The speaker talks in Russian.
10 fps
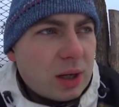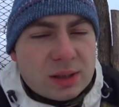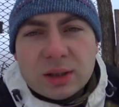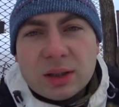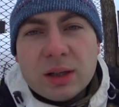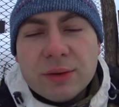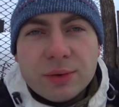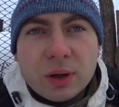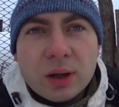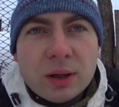разные
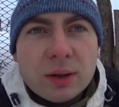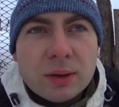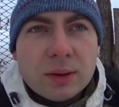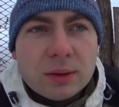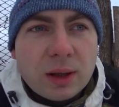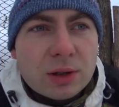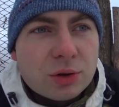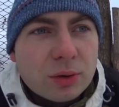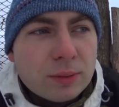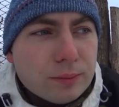тарифы. Так
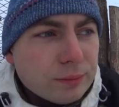что